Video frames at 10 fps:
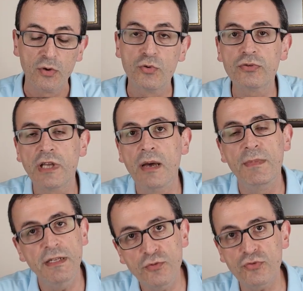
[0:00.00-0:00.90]
Kur
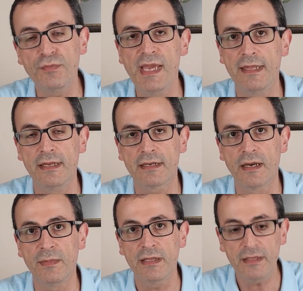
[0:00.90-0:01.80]
tahmini tutmayacak
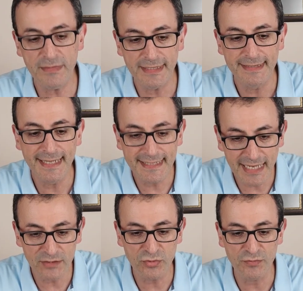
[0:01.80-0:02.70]
ama. Şimdi
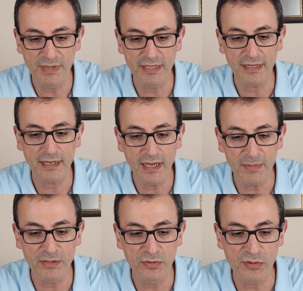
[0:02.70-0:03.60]
neden tutmayacak?
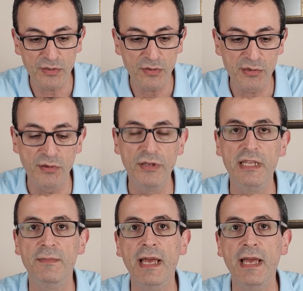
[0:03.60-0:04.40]
Hemen onu söyleyeyim.